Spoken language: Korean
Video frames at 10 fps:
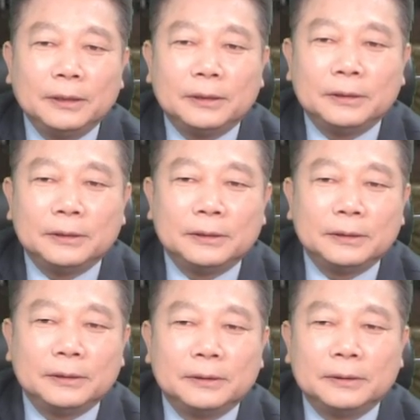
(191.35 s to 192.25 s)

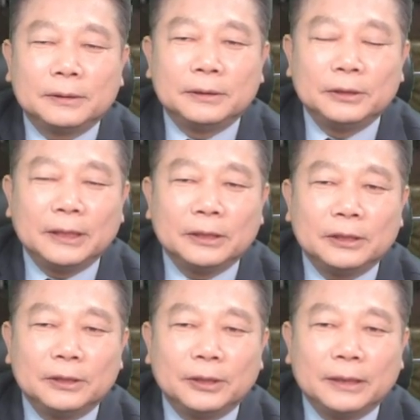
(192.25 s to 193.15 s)
그 근저당
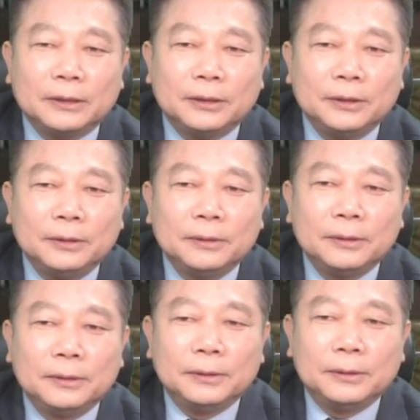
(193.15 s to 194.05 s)
설정했던
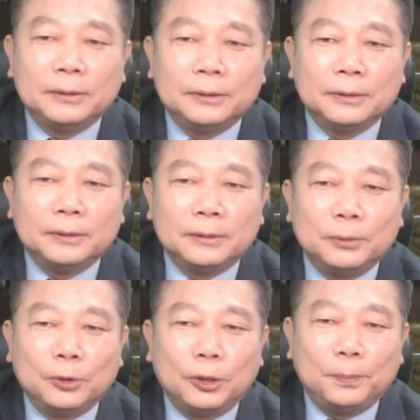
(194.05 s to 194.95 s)
어
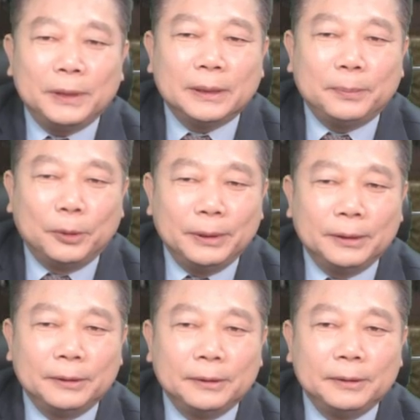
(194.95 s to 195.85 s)
농업회사
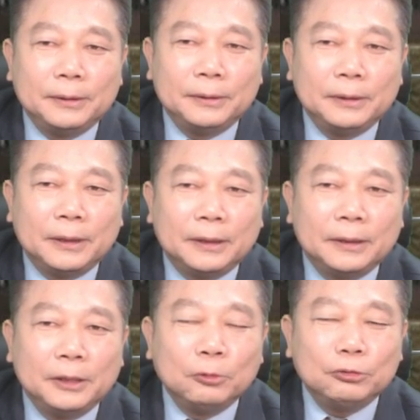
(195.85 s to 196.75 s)
법인 어
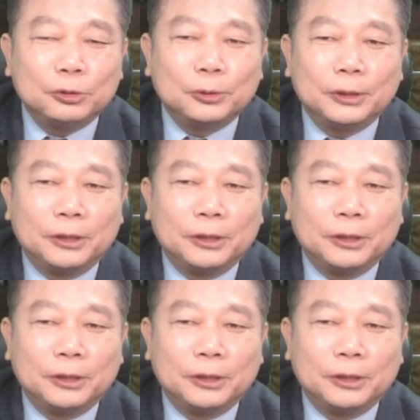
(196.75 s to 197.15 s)
연구소죠.